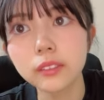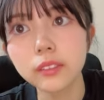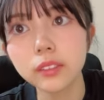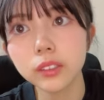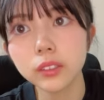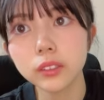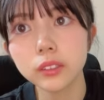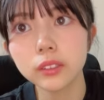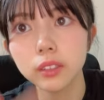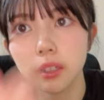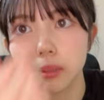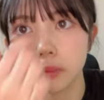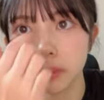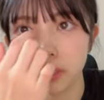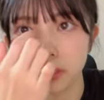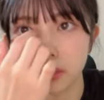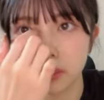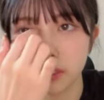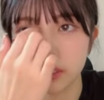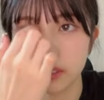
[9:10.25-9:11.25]
ちょっとで
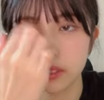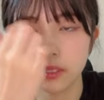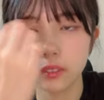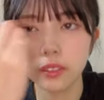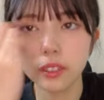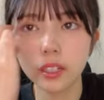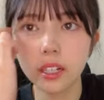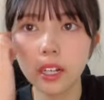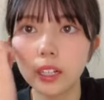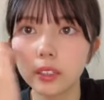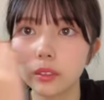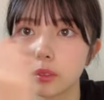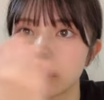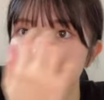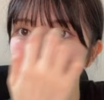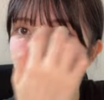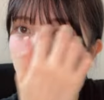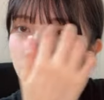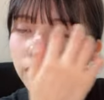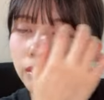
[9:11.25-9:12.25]
もあの
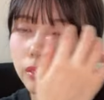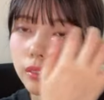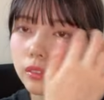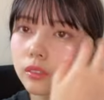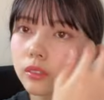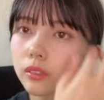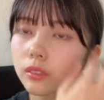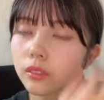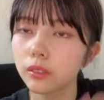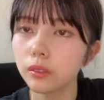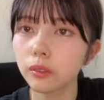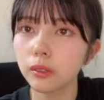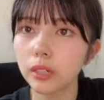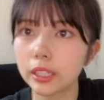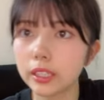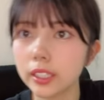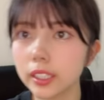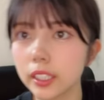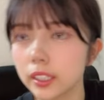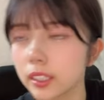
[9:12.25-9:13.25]
お
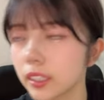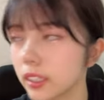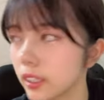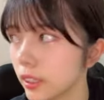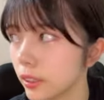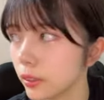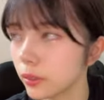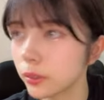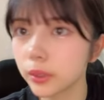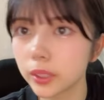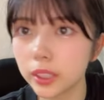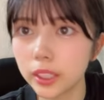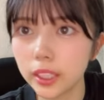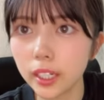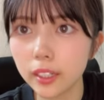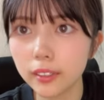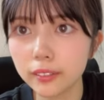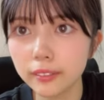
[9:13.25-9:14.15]
かしかったです動きが